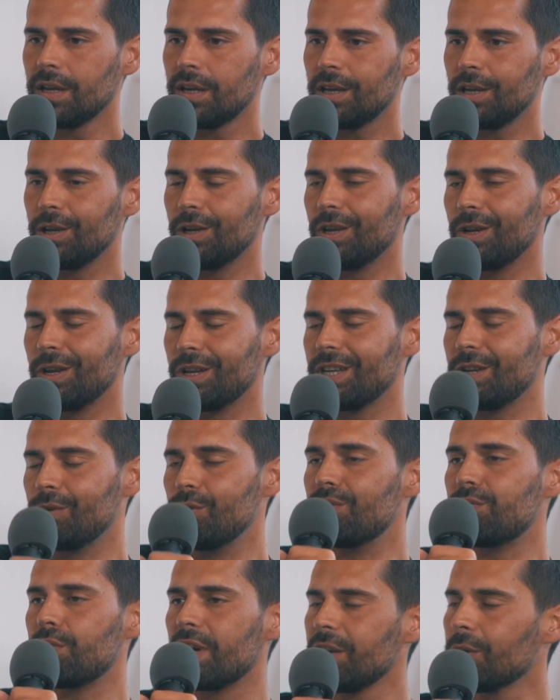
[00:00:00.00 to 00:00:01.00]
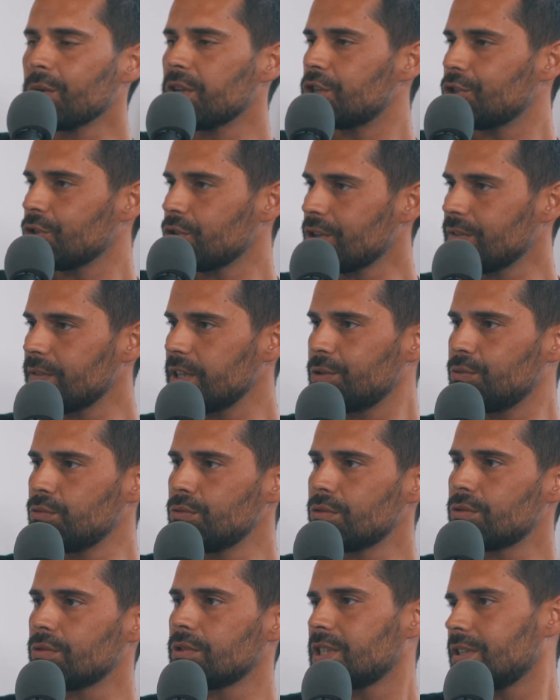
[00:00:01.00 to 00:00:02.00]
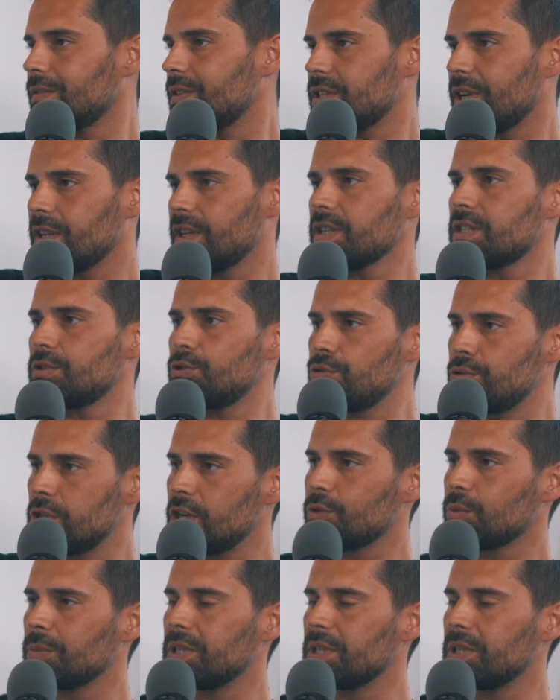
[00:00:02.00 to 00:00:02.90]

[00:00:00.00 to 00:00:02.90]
et ils le voyaient en échangeant avec nous, qu'il y avait certains sujets qu'on